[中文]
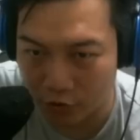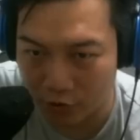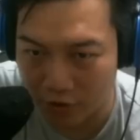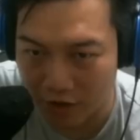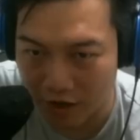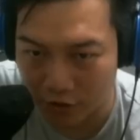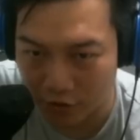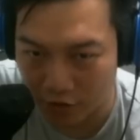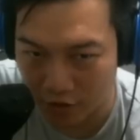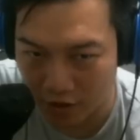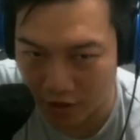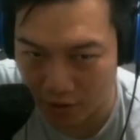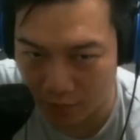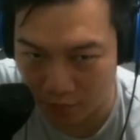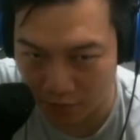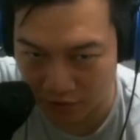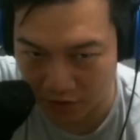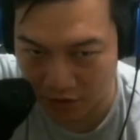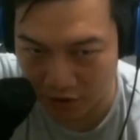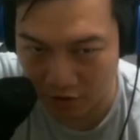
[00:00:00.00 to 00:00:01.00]
许大家就可以
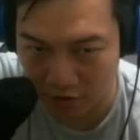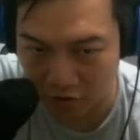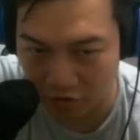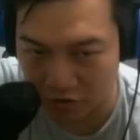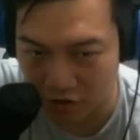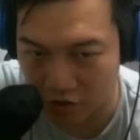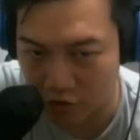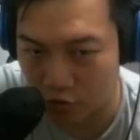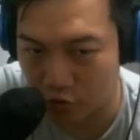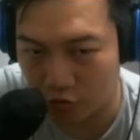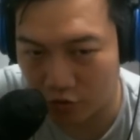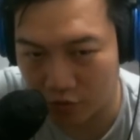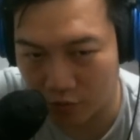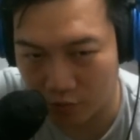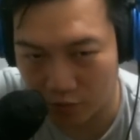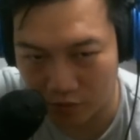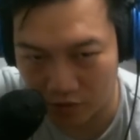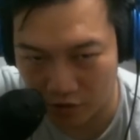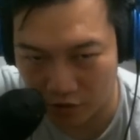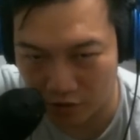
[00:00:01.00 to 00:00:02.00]
比较了解说为什
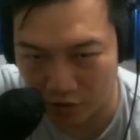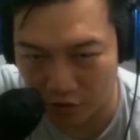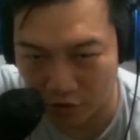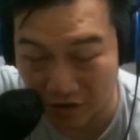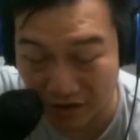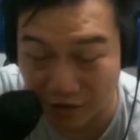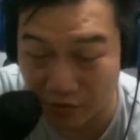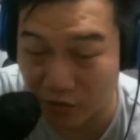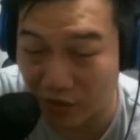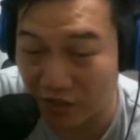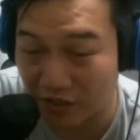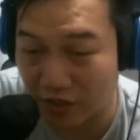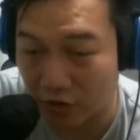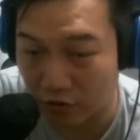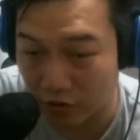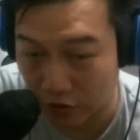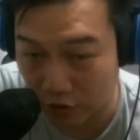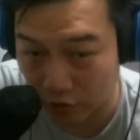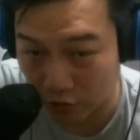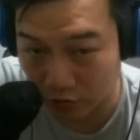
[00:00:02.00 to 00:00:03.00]
么你有可能会想要
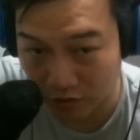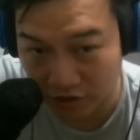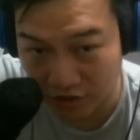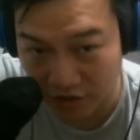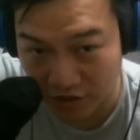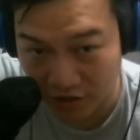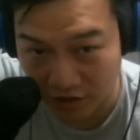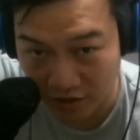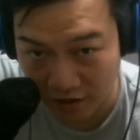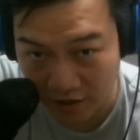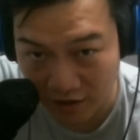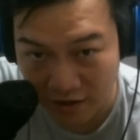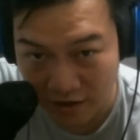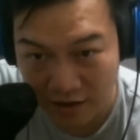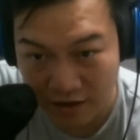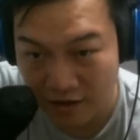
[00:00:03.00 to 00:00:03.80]
移动青格雷，